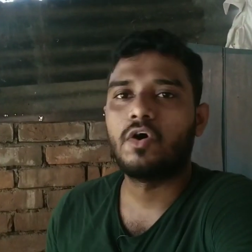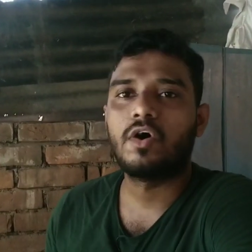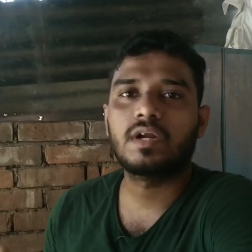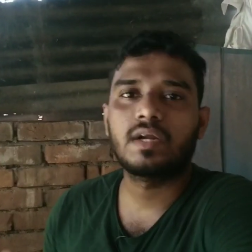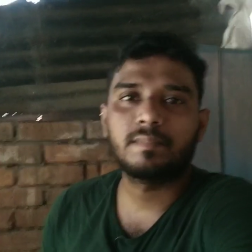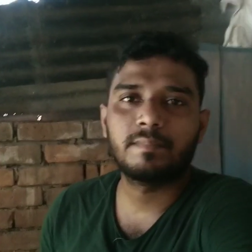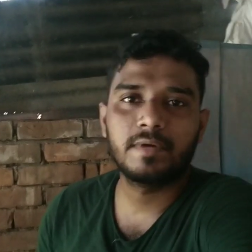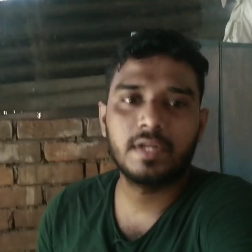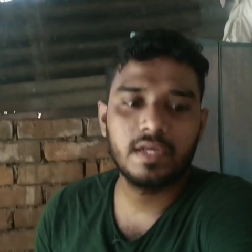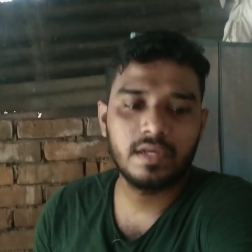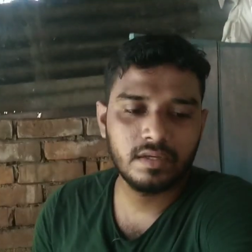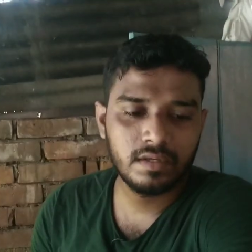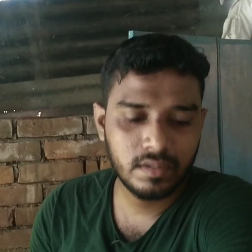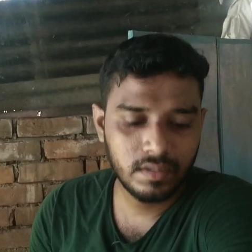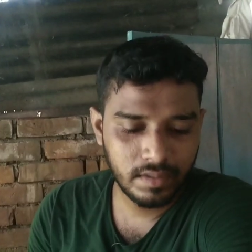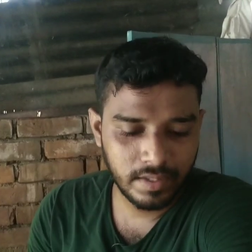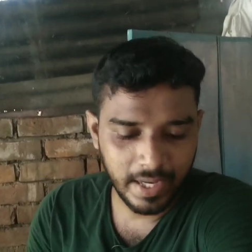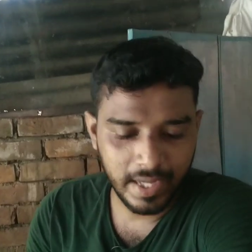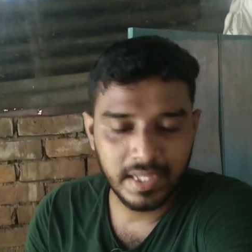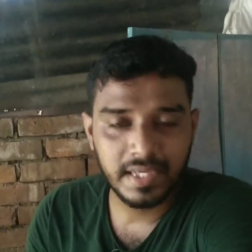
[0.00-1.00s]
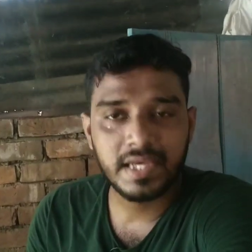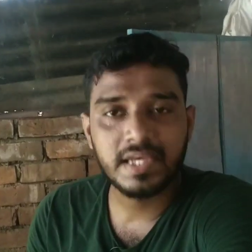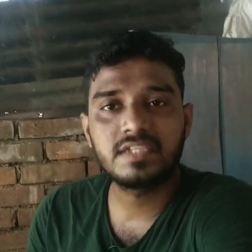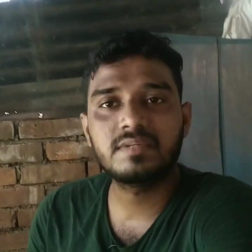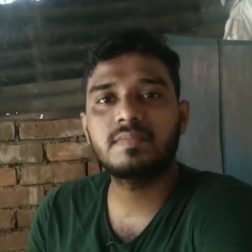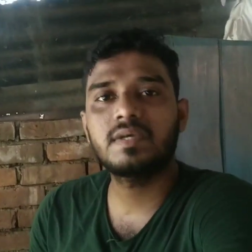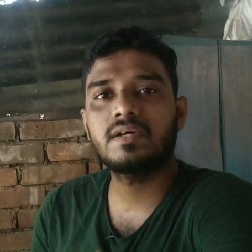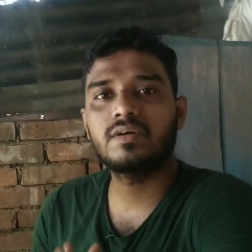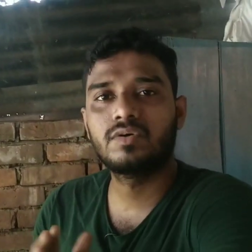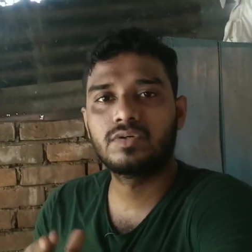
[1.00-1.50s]
और अपने
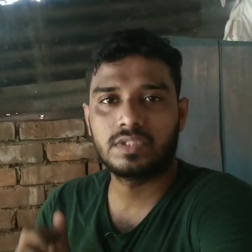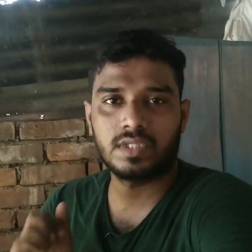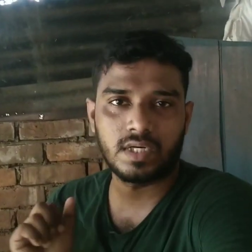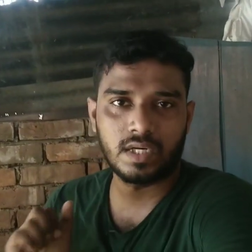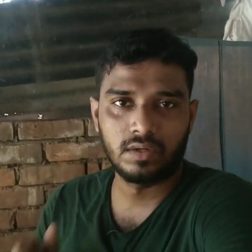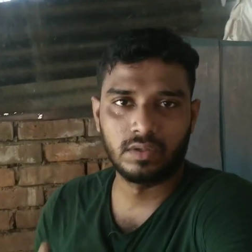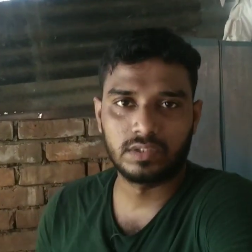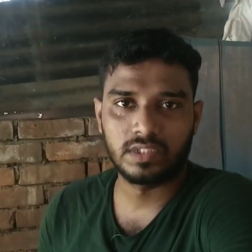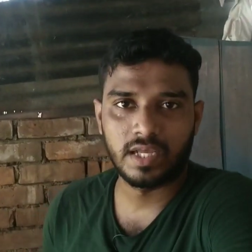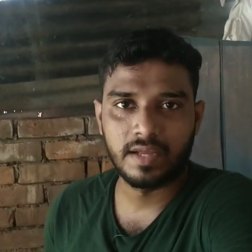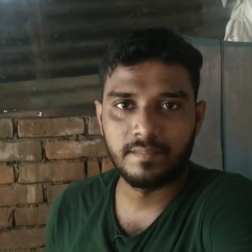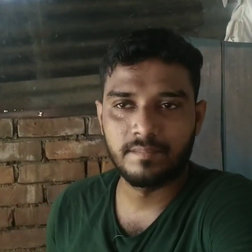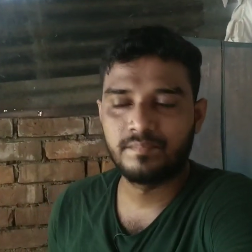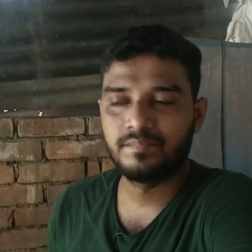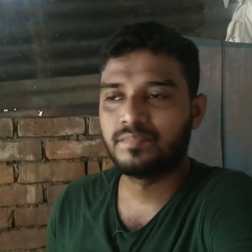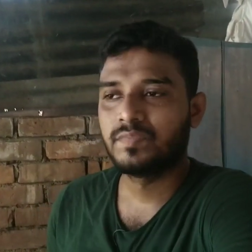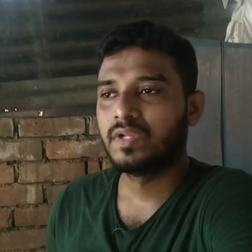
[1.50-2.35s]
कैरिकेज में घुसाना होता है